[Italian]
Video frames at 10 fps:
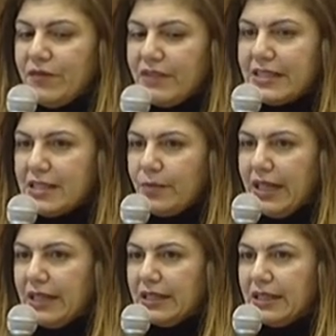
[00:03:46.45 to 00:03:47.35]

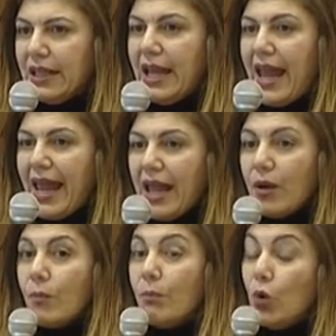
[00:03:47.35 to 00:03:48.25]
investimenti
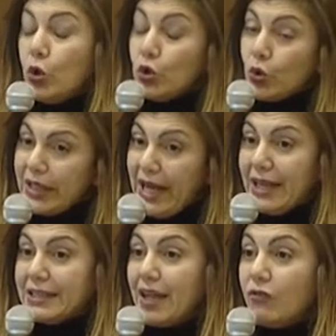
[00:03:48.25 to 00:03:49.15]
è molto grande,